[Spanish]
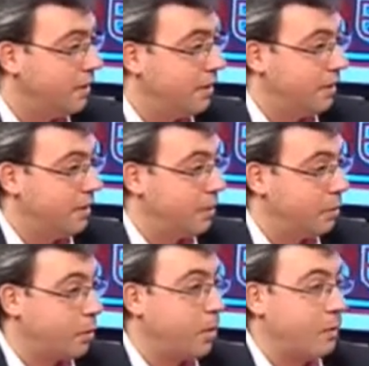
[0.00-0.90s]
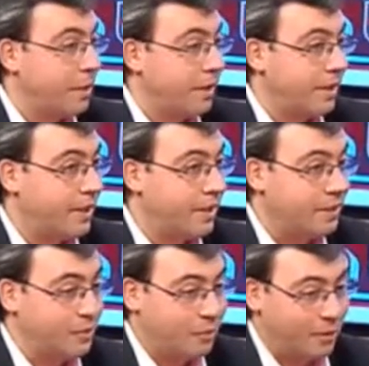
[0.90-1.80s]
Eh, el Pozo de las
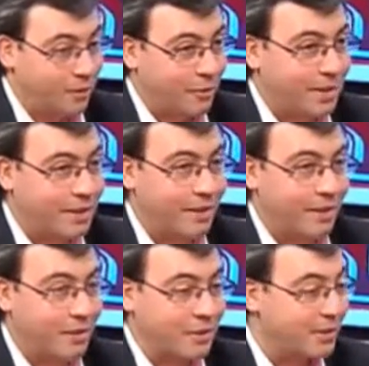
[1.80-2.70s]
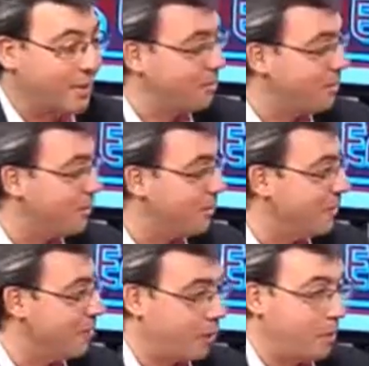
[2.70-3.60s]
Perdigueras... los vecinos de Alcázar que nos estén escuchando, el Pozo